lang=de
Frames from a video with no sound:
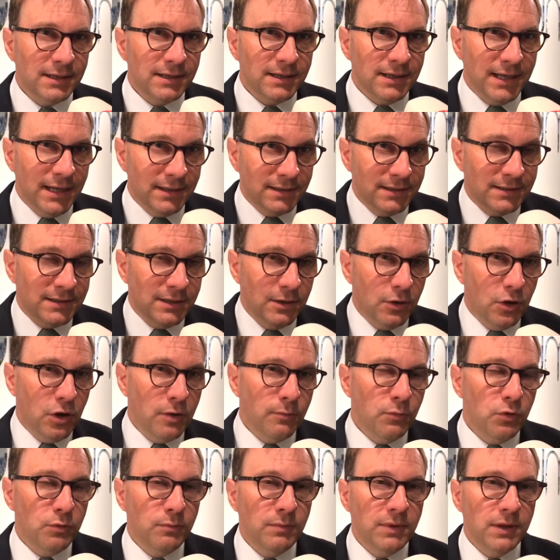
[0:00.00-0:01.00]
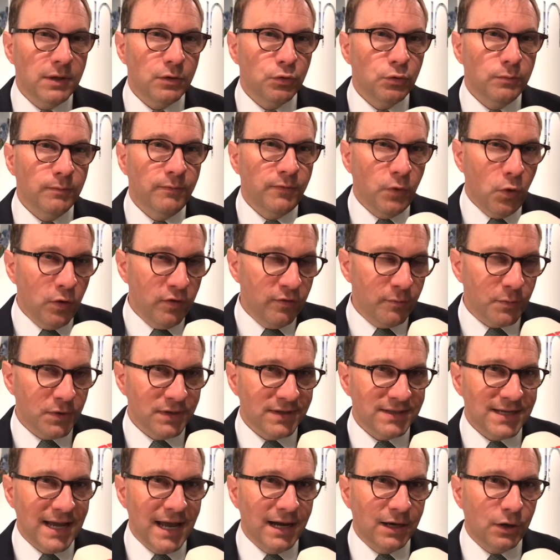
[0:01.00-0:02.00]
Jedes Jahr müssen wir rund
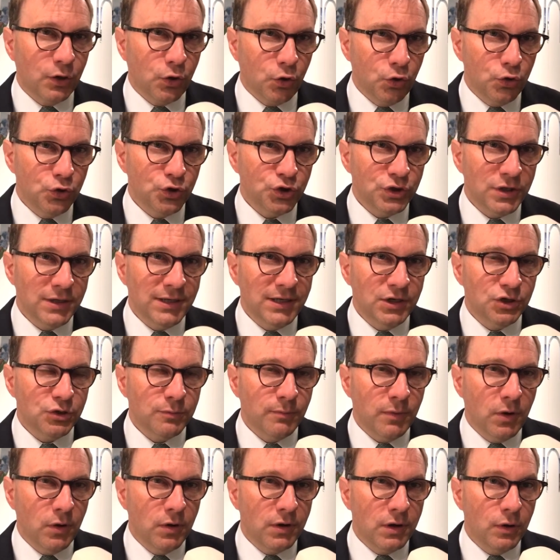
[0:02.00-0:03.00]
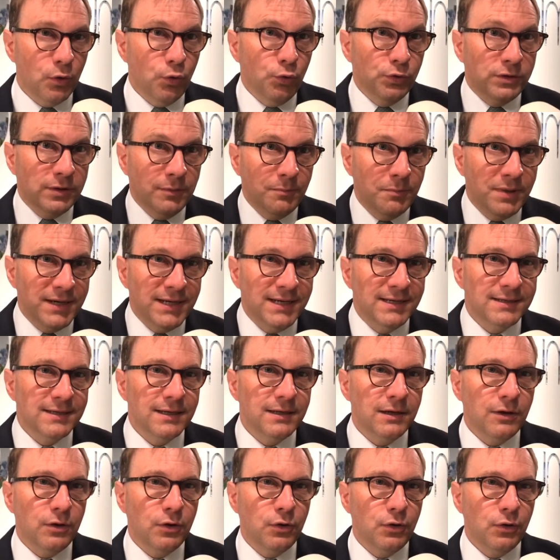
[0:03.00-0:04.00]
5% Kosten einsparen oder Preise
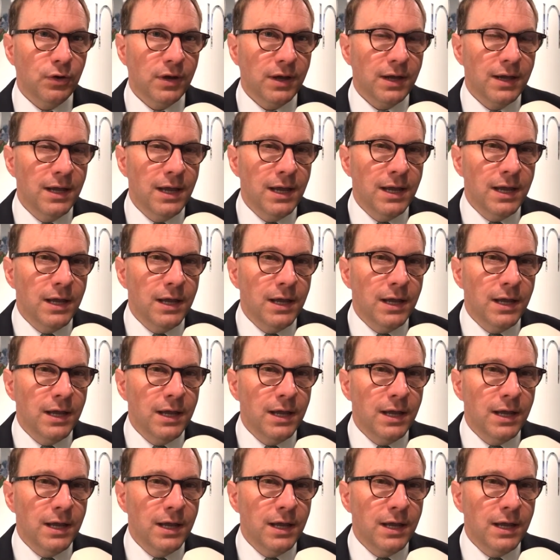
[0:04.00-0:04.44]
erhöhen,